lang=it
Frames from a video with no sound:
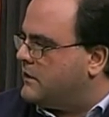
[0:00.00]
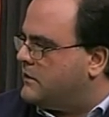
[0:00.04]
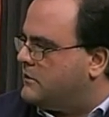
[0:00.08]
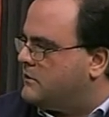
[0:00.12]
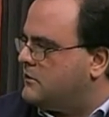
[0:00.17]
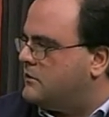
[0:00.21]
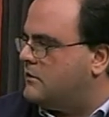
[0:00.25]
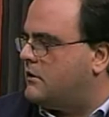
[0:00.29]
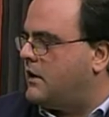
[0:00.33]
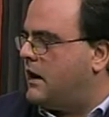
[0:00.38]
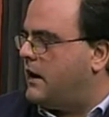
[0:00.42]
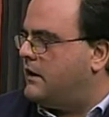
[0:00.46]
di un
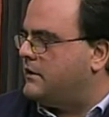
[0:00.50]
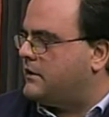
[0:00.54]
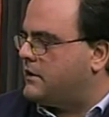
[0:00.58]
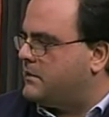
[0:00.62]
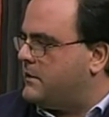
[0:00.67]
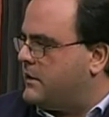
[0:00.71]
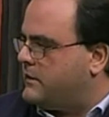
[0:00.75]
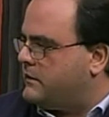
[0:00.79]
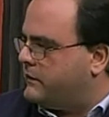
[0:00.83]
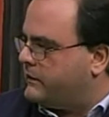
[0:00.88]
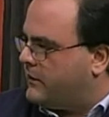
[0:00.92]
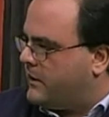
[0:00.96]
trapianto.
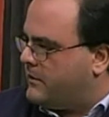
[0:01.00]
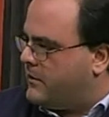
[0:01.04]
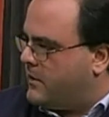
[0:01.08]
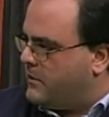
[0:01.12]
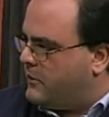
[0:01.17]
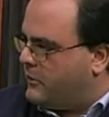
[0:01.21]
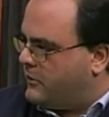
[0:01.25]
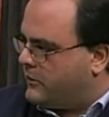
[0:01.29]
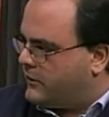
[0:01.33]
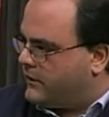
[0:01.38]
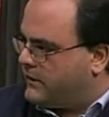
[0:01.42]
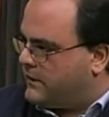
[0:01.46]
altrimenti sarebbe
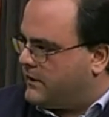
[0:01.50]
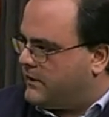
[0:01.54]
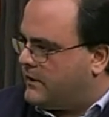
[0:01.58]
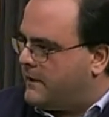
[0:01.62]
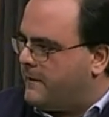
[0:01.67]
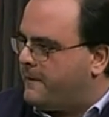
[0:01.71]
morta.